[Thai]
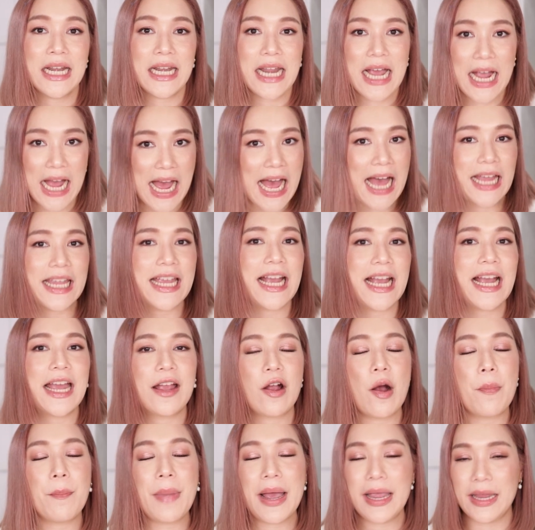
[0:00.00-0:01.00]
นะคะยังไง
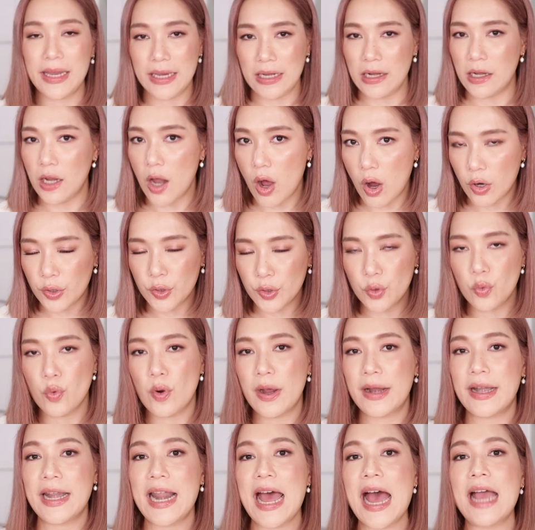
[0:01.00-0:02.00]
ก็ไปลองดู
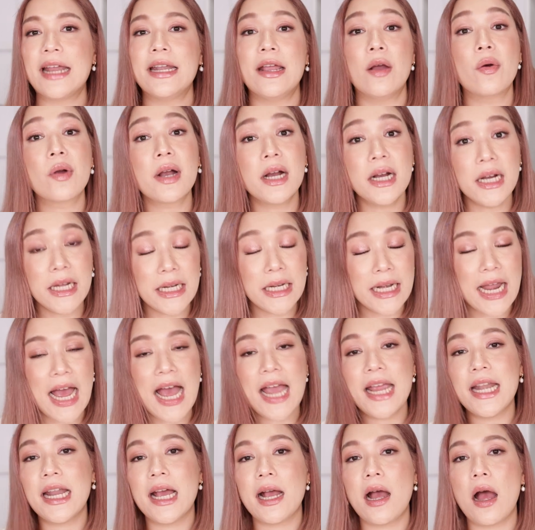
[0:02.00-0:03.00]
กันได้ เดี๋ยวขึ้น
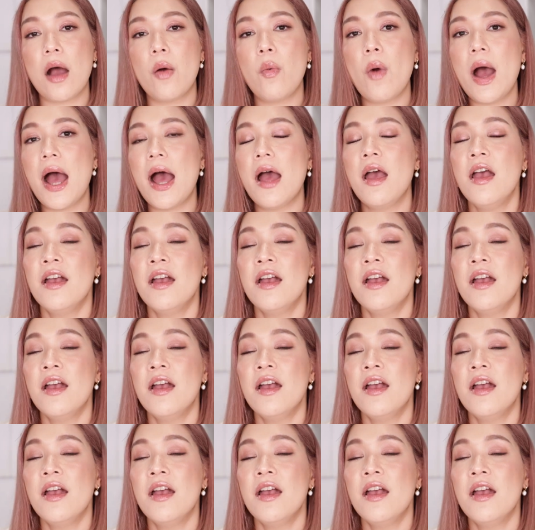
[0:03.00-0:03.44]
ให้นะคะว่า